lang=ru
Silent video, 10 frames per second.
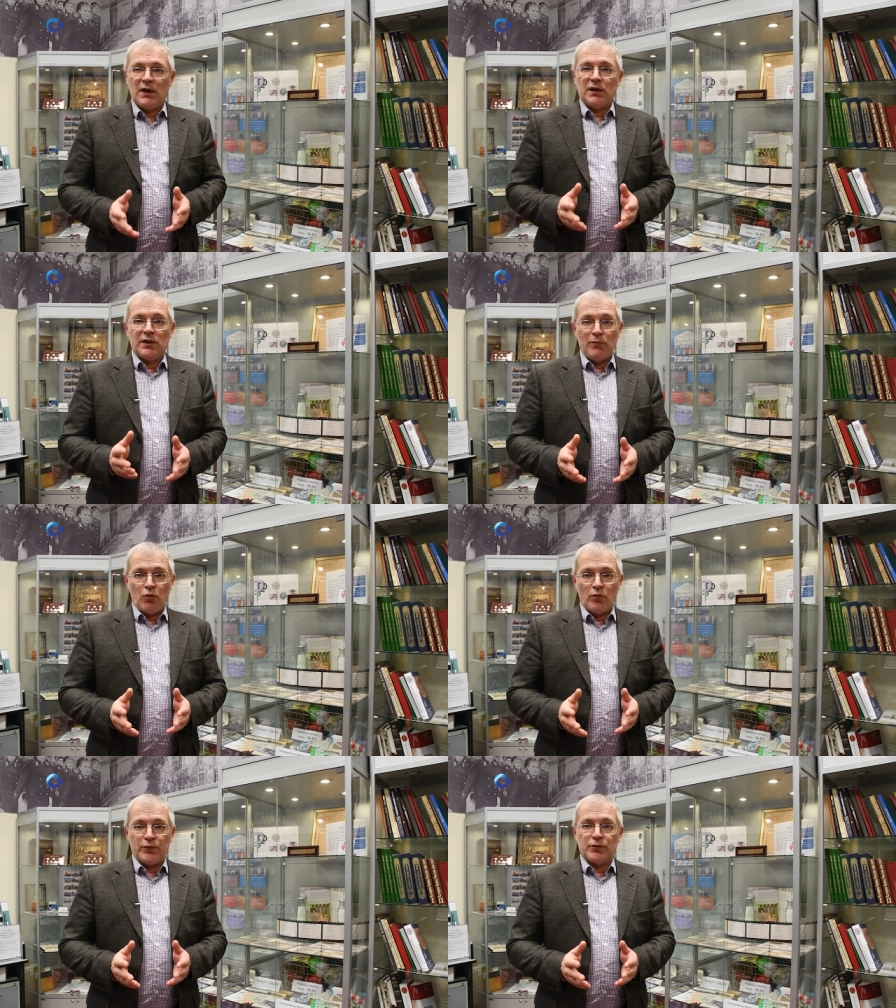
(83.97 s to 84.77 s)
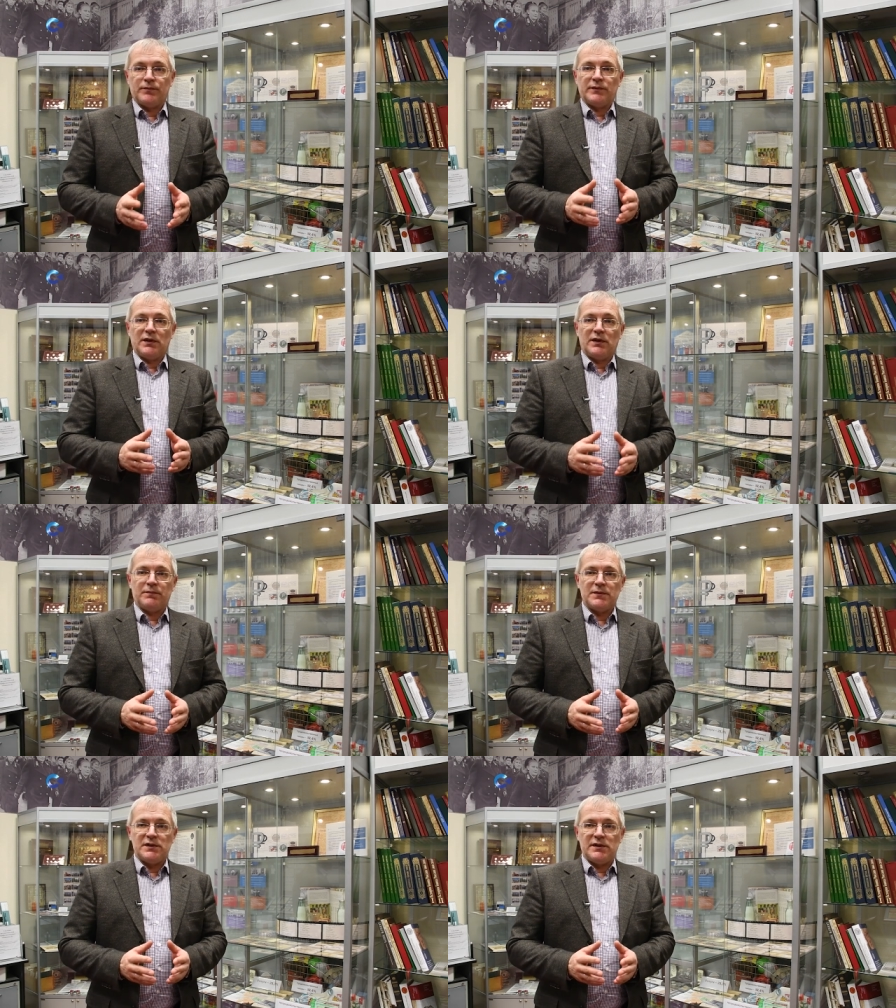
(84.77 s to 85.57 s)
Напомню, на
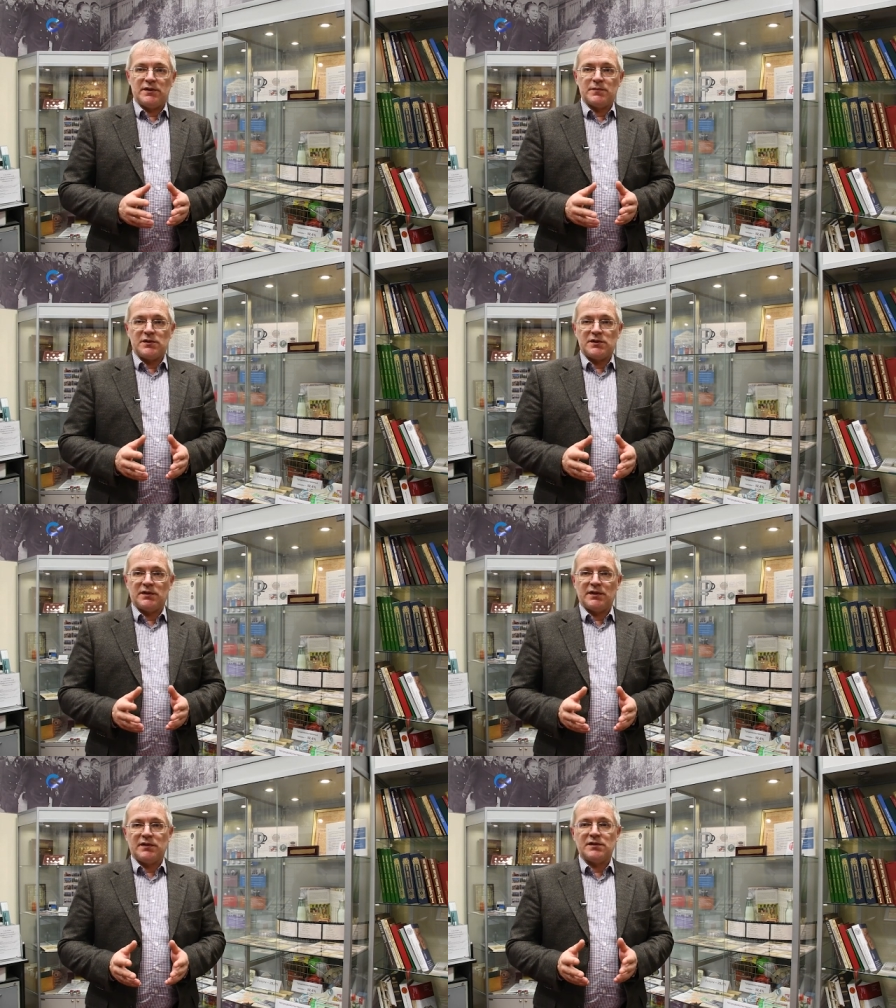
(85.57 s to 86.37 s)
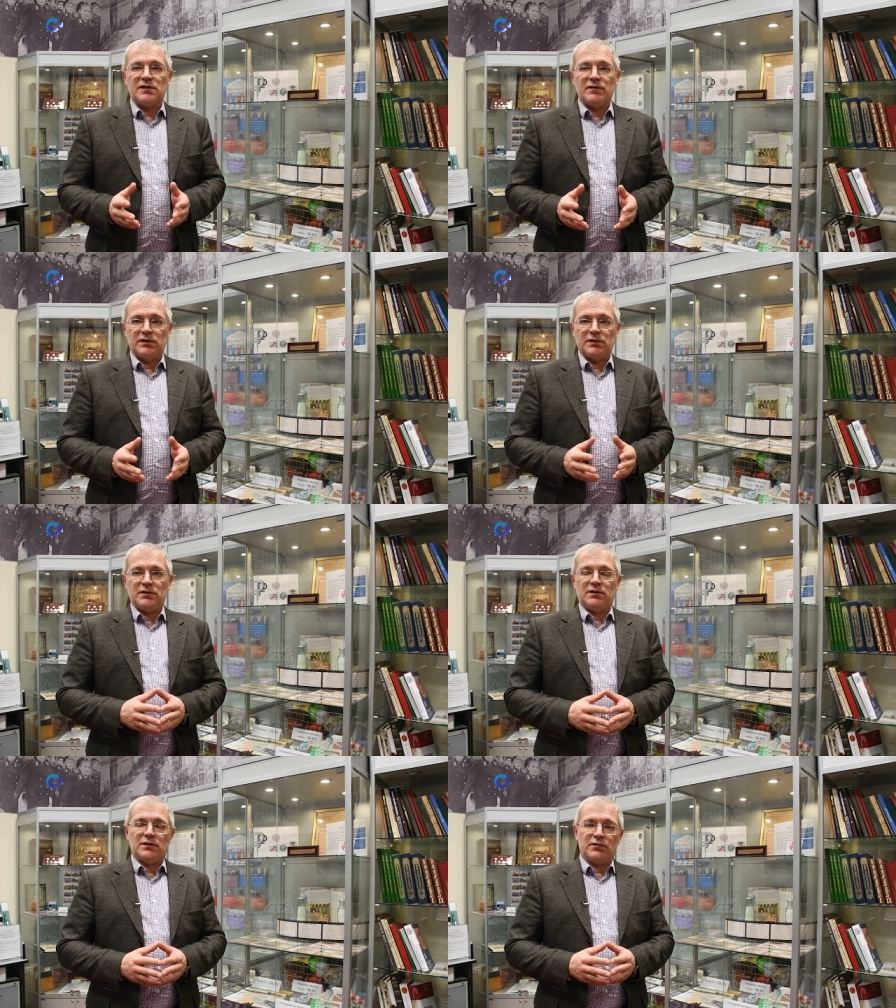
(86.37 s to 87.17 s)
последнем заседании Совета
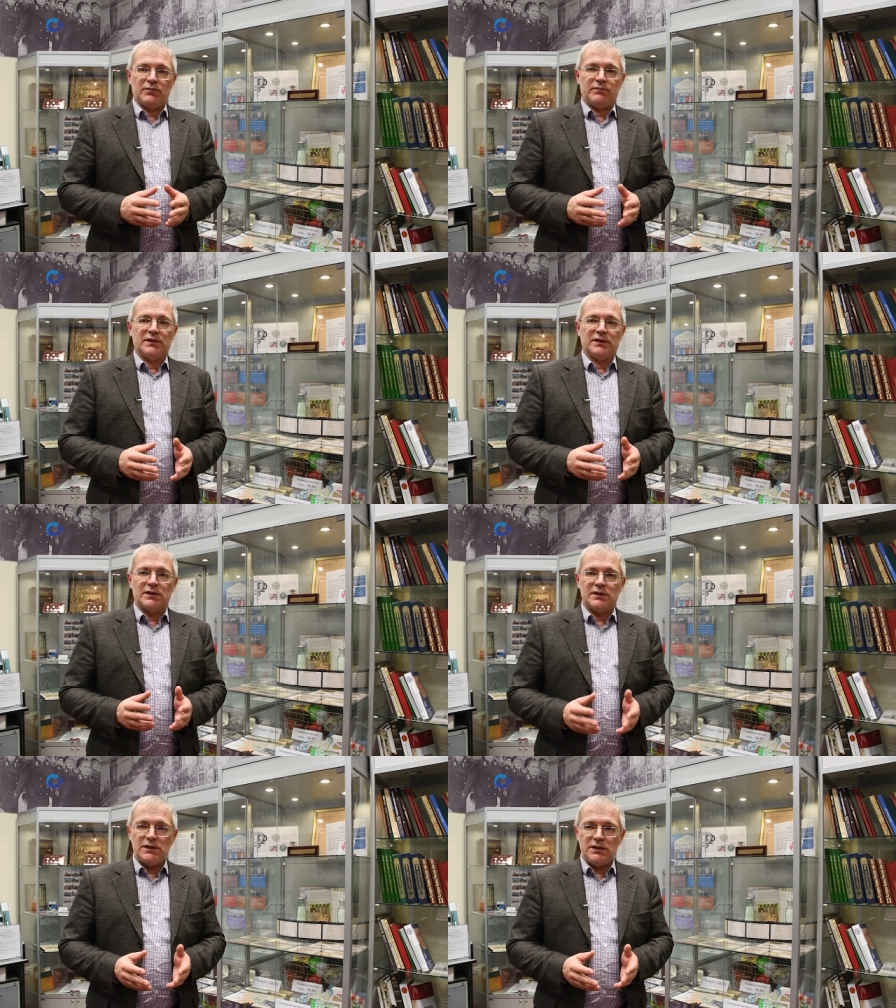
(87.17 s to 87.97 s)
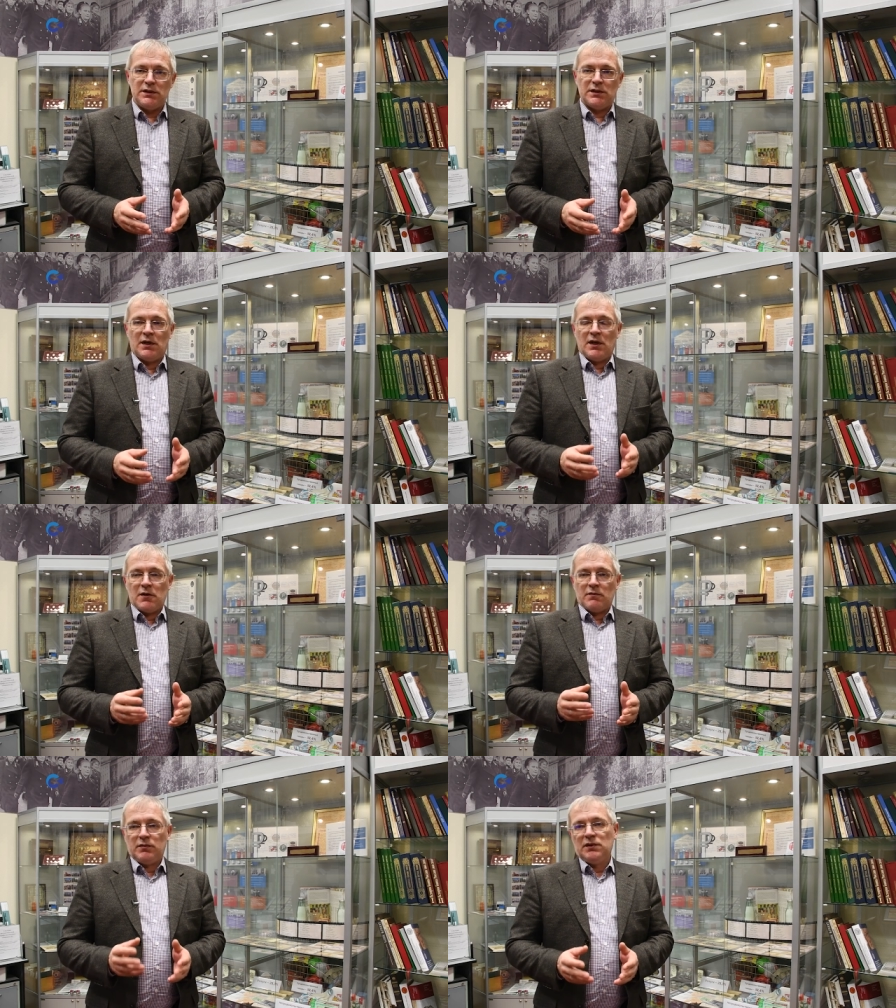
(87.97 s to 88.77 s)
директоров Банка России
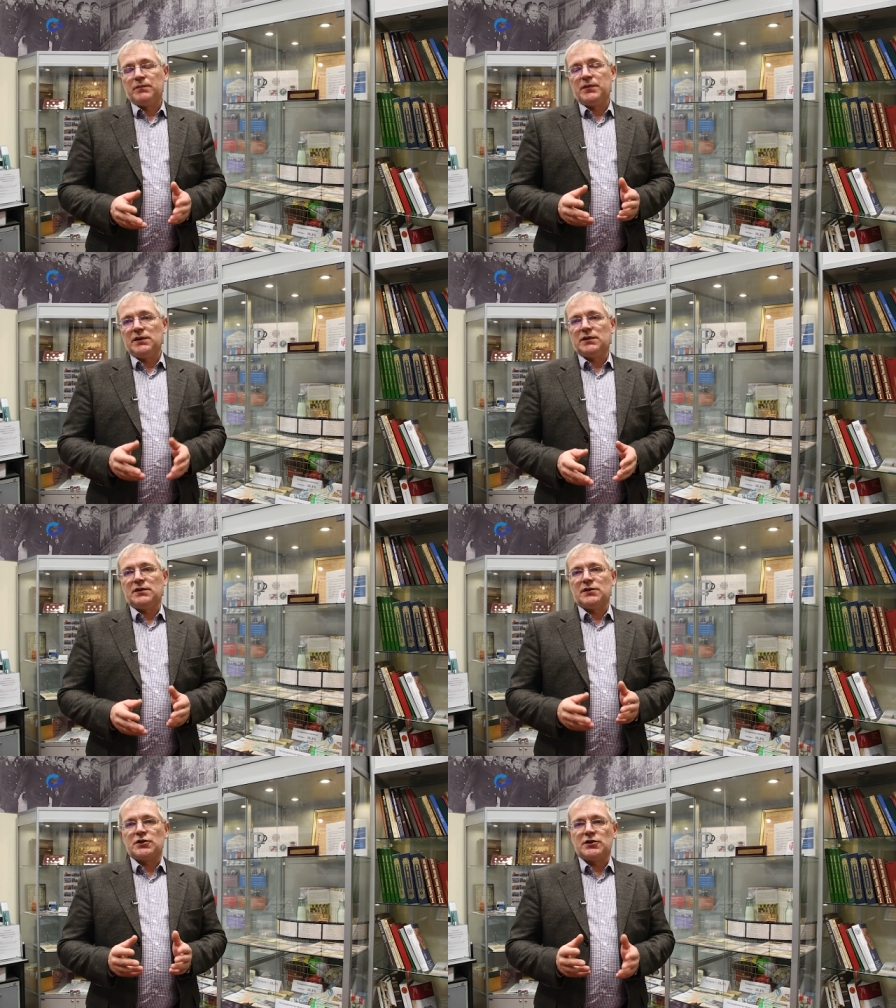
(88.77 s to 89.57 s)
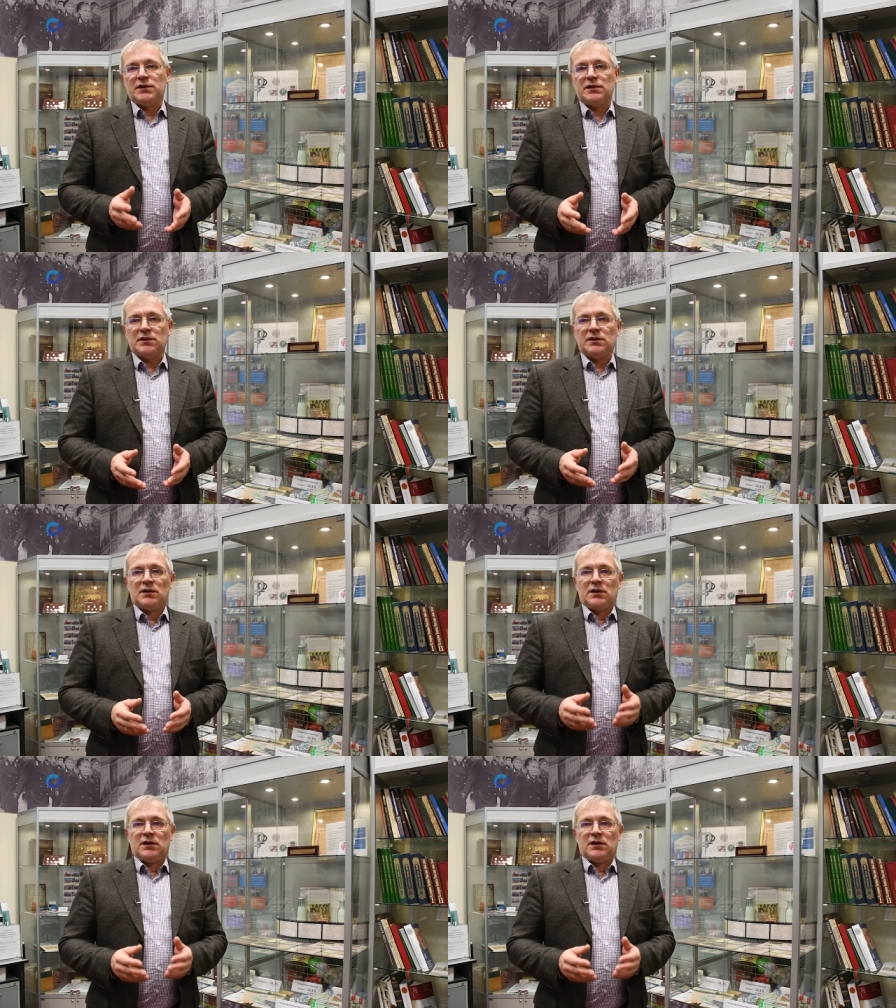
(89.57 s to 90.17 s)
было принято решение